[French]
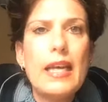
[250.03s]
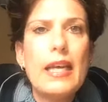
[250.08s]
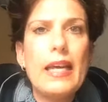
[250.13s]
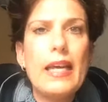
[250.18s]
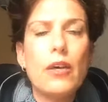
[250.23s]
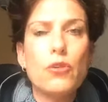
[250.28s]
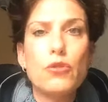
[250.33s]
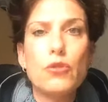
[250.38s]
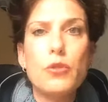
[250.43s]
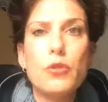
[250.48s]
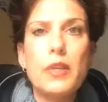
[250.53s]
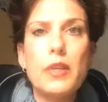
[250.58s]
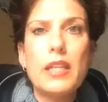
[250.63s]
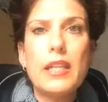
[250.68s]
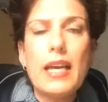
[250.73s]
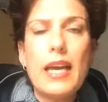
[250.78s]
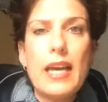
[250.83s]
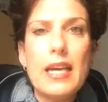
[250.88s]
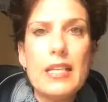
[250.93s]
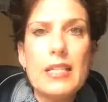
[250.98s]
Et en
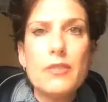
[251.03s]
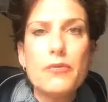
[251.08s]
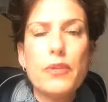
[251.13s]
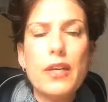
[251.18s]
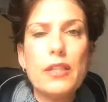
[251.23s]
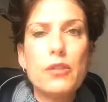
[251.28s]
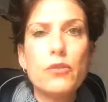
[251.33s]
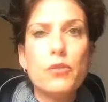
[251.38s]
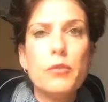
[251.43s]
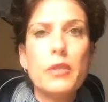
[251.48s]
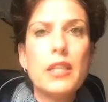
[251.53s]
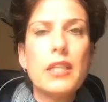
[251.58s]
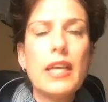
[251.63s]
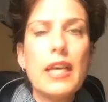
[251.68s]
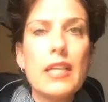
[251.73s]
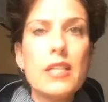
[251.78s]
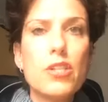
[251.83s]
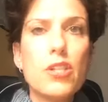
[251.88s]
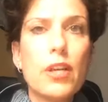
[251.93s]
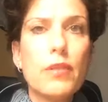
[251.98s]
2015, fin
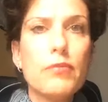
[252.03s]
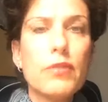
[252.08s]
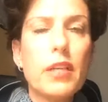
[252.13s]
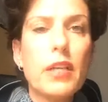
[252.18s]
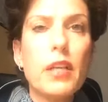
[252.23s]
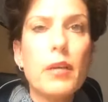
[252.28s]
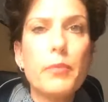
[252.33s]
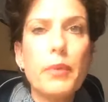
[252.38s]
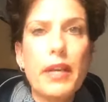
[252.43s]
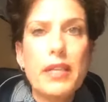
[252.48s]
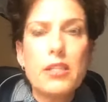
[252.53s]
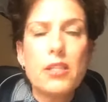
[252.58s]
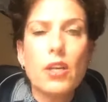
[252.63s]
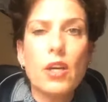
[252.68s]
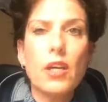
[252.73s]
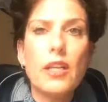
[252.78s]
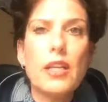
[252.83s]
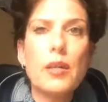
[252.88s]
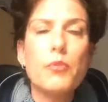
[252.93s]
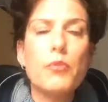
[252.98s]
2015, j'avais presque
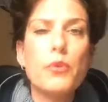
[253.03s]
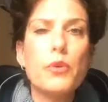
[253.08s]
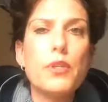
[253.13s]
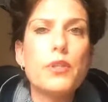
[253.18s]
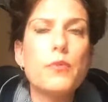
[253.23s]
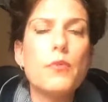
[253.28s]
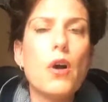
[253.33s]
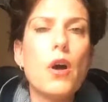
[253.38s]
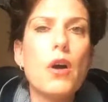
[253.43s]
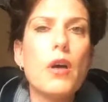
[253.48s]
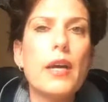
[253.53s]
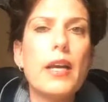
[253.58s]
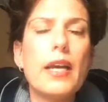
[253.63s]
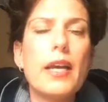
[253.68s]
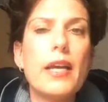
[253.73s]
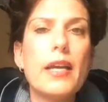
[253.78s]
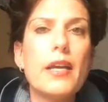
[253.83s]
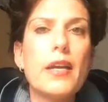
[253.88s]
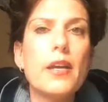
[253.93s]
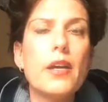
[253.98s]
un épuisement
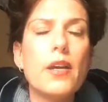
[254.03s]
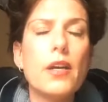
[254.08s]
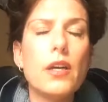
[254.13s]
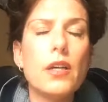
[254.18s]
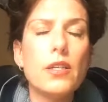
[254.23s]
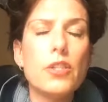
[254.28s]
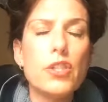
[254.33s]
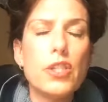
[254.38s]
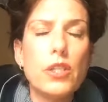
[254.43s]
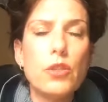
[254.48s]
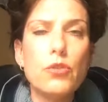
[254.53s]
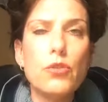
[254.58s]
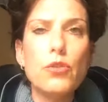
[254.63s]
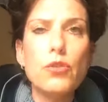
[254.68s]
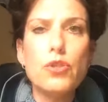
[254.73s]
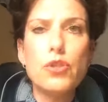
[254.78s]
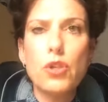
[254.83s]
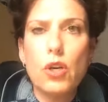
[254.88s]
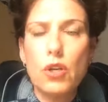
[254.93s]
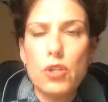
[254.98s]
et euh, j'ai
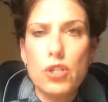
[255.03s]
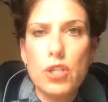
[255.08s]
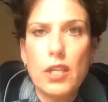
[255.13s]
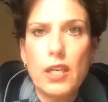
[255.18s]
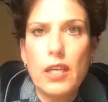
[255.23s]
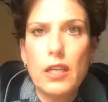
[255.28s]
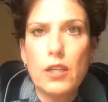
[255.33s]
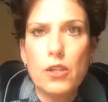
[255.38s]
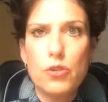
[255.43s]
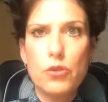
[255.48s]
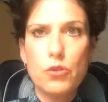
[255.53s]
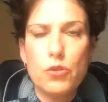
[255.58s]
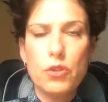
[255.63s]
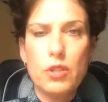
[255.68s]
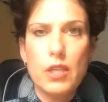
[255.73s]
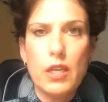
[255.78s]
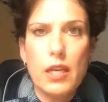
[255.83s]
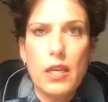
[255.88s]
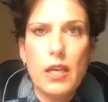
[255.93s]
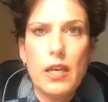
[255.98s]
dû changer quelque
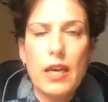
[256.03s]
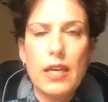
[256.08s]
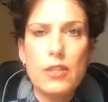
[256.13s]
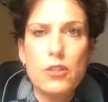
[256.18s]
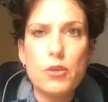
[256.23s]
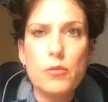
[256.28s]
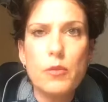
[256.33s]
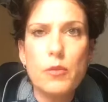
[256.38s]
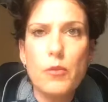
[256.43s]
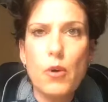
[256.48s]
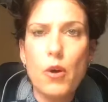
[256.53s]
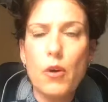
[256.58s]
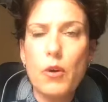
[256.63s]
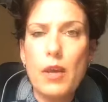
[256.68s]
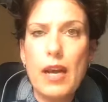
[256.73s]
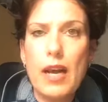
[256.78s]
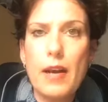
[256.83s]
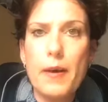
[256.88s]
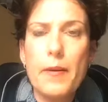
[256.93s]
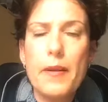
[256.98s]
chose. Et à ce
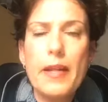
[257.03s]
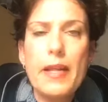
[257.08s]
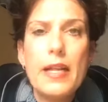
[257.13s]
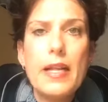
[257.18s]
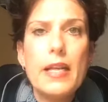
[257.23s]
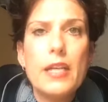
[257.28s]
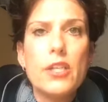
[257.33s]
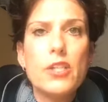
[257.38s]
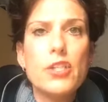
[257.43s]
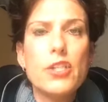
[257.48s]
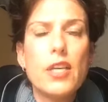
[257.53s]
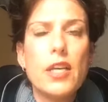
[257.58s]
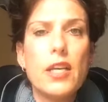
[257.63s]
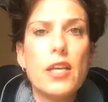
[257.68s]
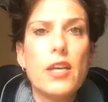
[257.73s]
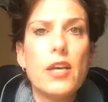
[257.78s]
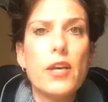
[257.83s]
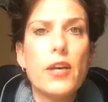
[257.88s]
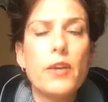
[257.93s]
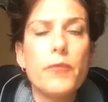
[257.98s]
moment-là,
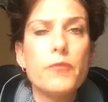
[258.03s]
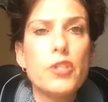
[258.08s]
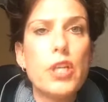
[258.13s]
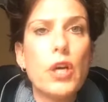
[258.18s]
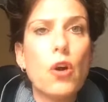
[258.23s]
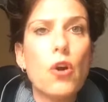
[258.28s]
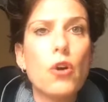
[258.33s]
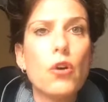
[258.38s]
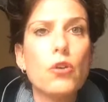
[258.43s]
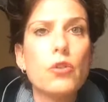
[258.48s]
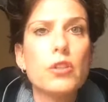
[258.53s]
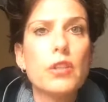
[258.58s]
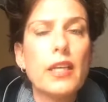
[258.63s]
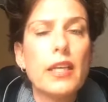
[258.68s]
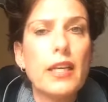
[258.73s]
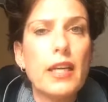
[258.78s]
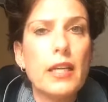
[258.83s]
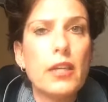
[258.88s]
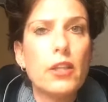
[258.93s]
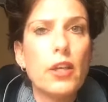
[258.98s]
j'ai euh,
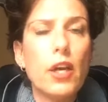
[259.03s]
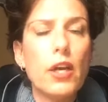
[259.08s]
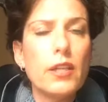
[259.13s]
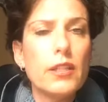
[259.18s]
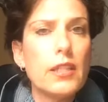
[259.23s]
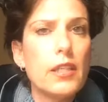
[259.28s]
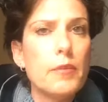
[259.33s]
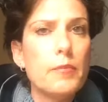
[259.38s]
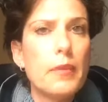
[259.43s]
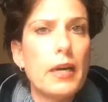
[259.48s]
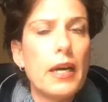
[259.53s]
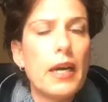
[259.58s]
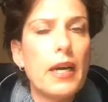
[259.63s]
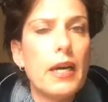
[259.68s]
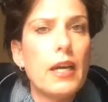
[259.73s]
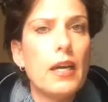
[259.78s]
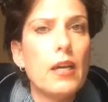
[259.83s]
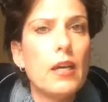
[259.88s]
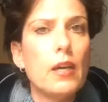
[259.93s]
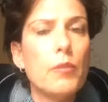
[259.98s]
rencontré quelqu'un qui
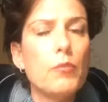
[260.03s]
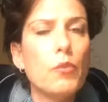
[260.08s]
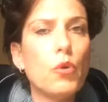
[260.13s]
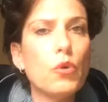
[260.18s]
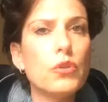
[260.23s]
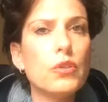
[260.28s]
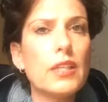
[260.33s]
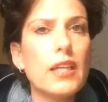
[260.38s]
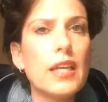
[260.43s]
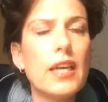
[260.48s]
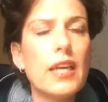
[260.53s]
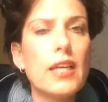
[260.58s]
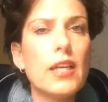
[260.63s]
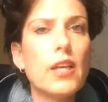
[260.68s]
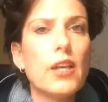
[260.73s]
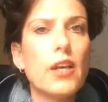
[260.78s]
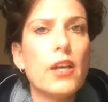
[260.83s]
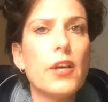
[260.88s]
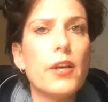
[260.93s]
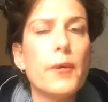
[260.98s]
m'a euh, montré
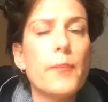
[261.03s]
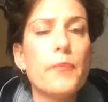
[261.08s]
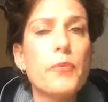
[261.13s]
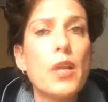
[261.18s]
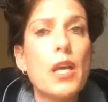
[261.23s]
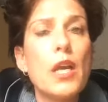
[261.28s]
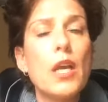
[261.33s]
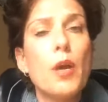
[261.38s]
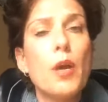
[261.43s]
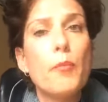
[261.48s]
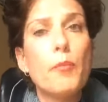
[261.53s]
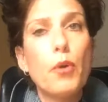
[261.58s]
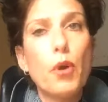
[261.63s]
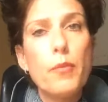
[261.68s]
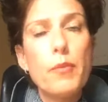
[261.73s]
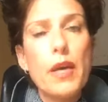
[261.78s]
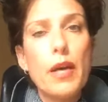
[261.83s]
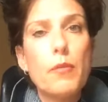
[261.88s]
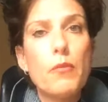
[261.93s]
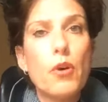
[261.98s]
que,
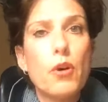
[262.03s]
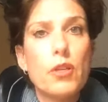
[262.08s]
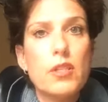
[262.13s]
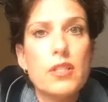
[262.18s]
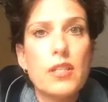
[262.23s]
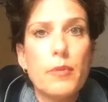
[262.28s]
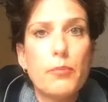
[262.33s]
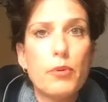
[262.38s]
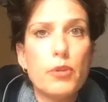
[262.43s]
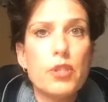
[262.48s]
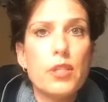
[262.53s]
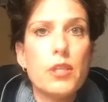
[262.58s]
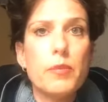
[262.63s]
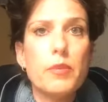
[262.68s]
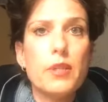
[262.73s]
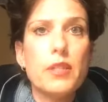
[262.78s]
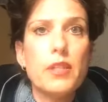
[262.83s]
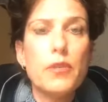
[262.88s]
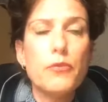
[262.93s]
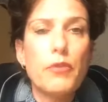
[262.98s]
premièrement, c'est
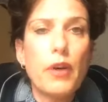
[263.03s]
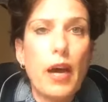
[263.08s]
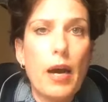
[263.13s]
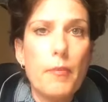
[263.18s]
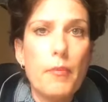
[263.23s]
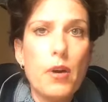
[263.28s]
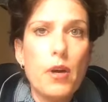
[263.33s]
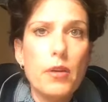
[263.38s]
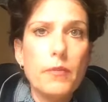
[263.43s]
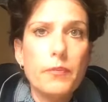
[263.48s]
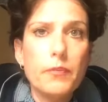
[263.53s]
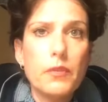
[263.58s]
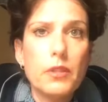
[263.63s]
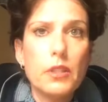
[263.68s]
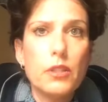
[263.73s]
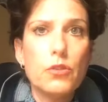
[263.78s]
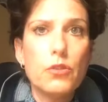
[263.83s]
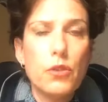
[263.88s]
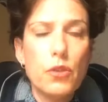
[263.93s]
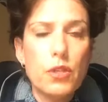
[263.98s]
possible différemment.
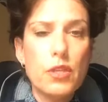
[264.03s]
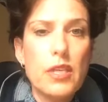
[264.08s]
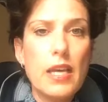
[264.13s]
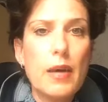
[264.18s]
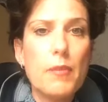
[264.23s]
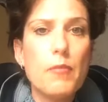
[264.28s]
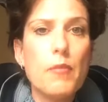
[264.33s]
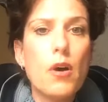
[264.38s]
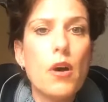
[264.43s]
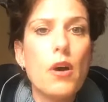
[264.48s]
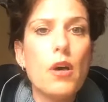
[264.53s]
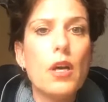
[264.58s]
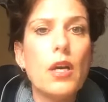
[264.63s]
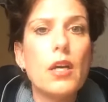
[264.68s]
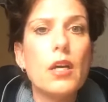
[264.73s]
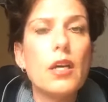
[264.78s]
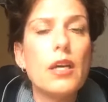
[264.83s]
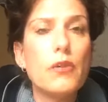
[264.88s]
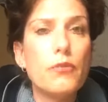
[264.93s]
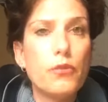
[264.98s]
Deuxièmement,
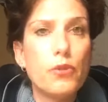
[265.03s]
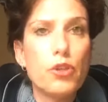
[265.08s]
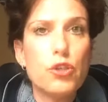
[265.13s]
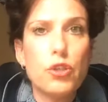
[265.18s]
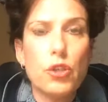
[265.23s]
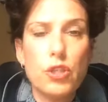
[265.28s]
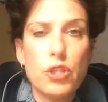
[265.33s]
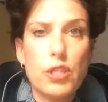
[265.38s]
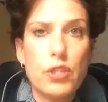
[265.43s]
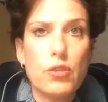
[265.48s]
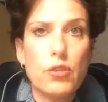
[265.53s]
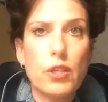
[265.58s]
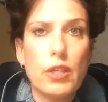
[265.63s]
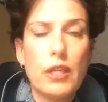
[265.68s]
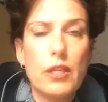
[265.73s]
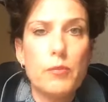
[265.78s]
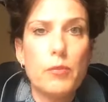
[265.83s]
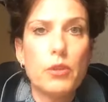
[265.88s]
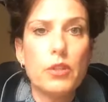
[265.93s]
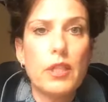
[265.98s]
il faut changer son
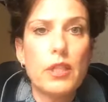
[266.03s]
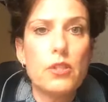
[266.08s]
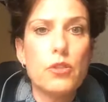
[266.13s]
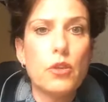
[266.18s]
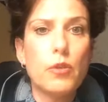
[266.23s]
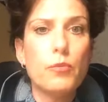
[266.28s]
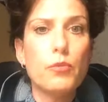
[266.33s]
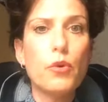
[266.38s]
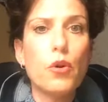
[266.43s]
alimentation.